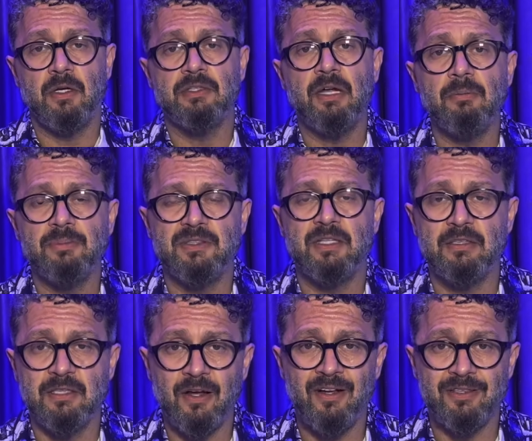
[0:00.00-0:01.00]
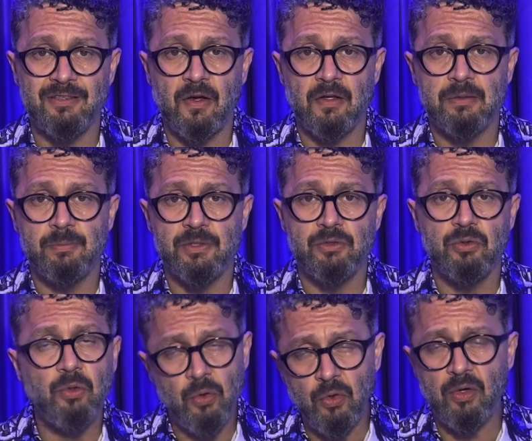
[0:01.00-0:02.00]
adam bizden daha iyi takip
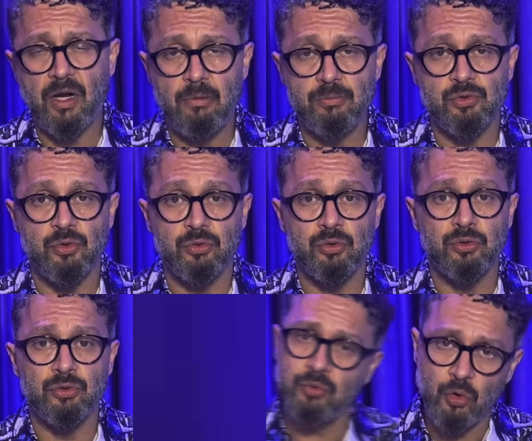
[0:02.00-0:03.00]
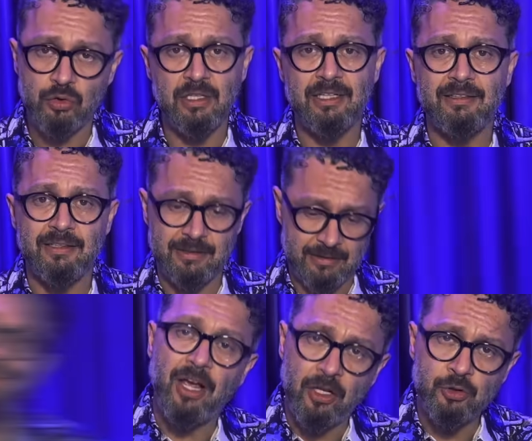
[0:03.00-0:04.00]
ediyor. Öğrenmiş oluyoruz. Notlar alındı.
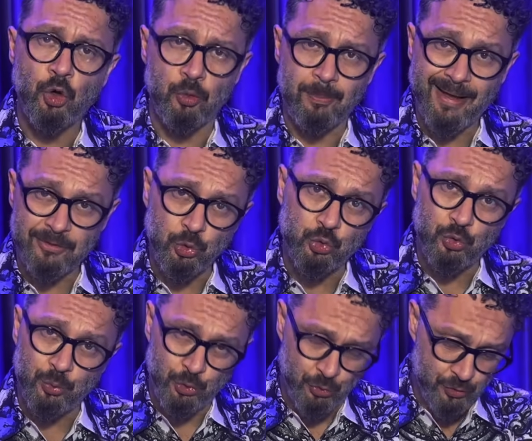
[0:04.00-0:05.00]
Alıyorum ben notumu